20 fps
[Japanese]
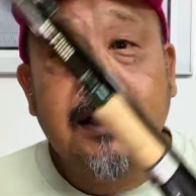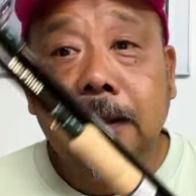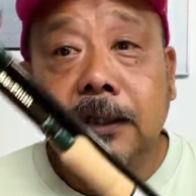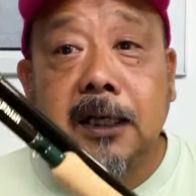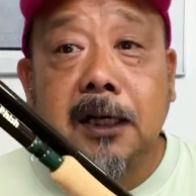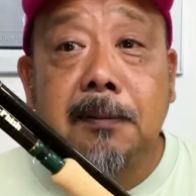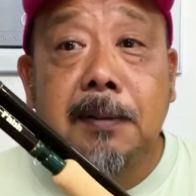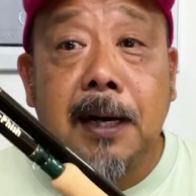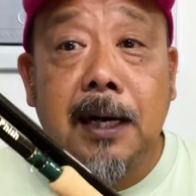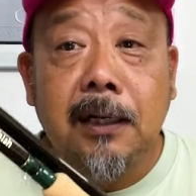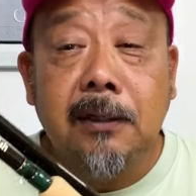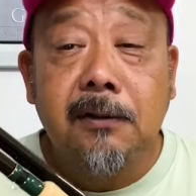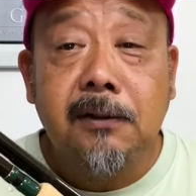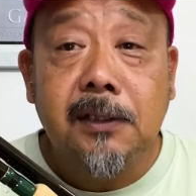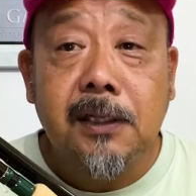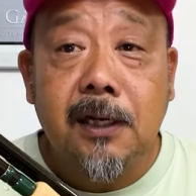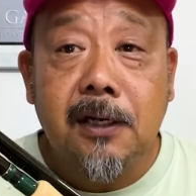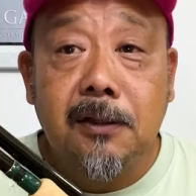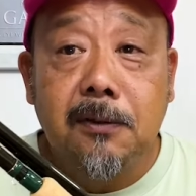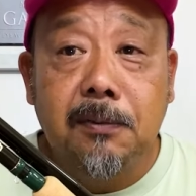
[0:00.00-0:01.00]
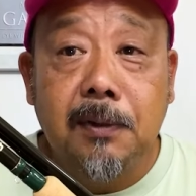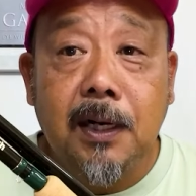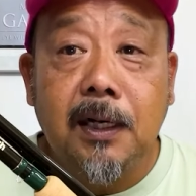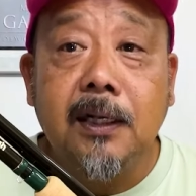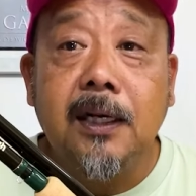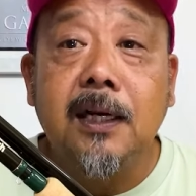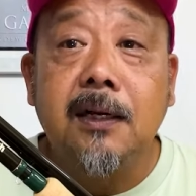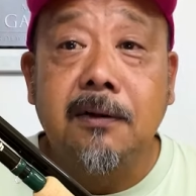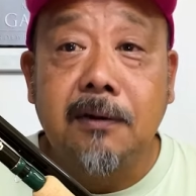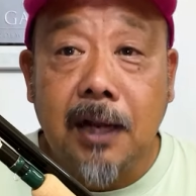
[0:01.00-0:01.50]
リバー&
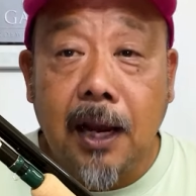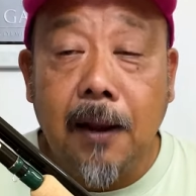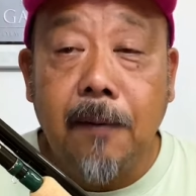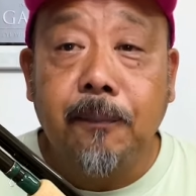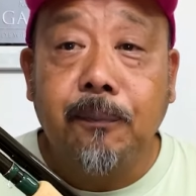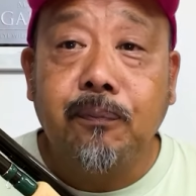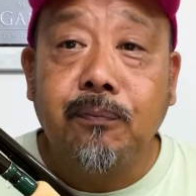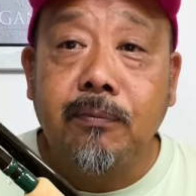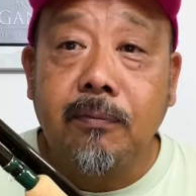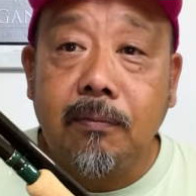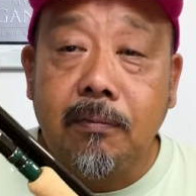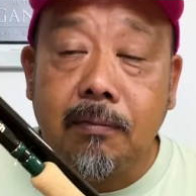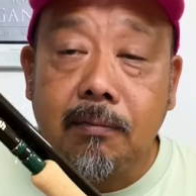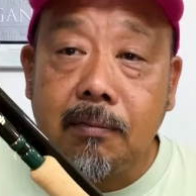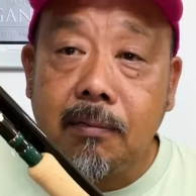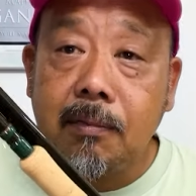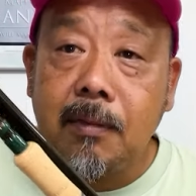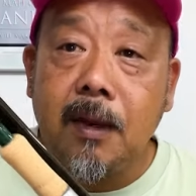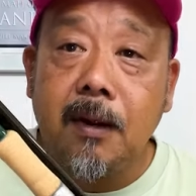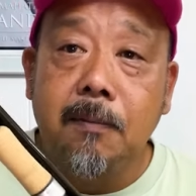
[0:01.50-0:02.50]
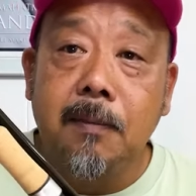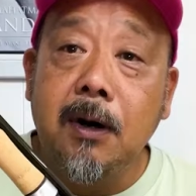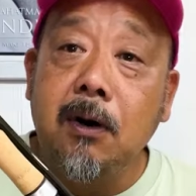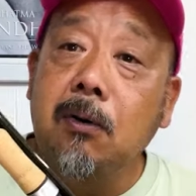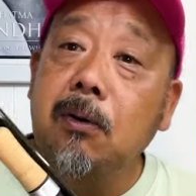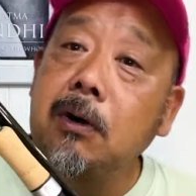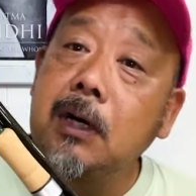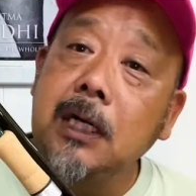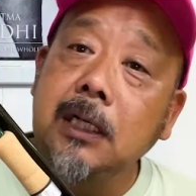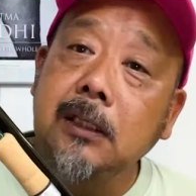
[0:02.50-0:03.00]
サーフブラッキングね。まあ、
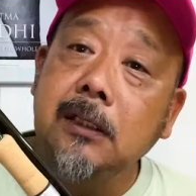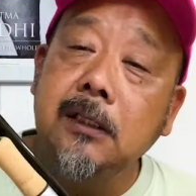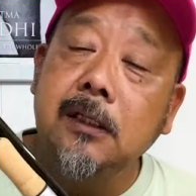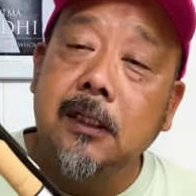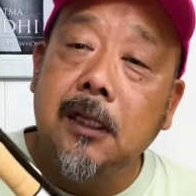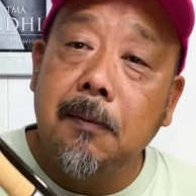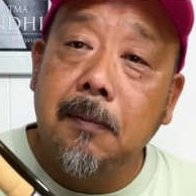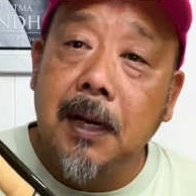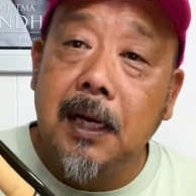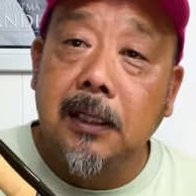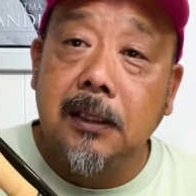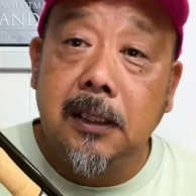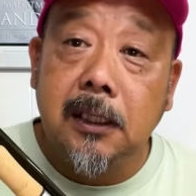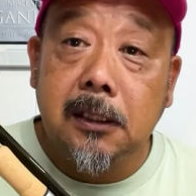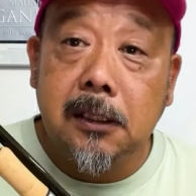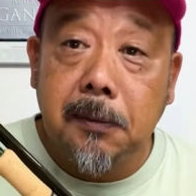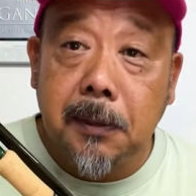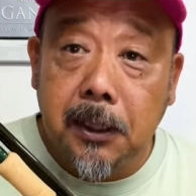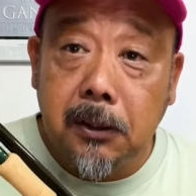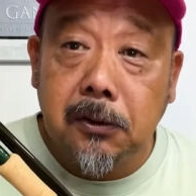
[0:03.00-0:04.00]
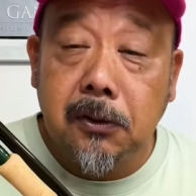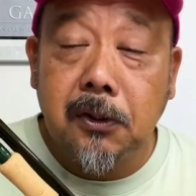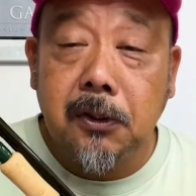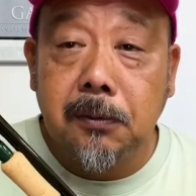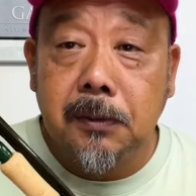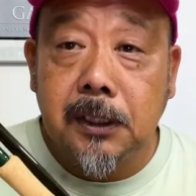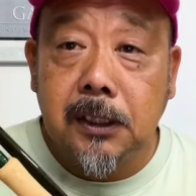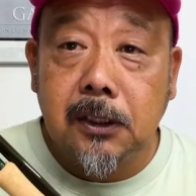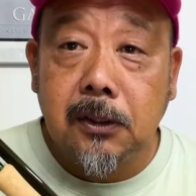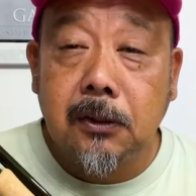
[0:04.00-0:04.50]
これについてま、説明をしておき
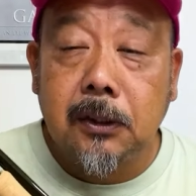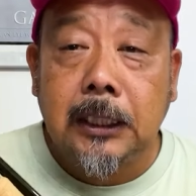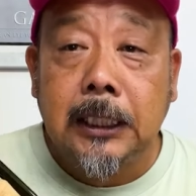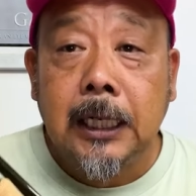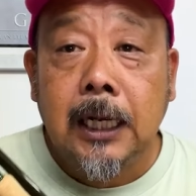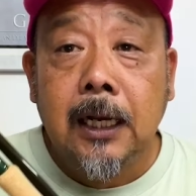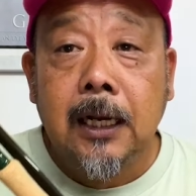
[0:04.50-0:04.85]
ますと、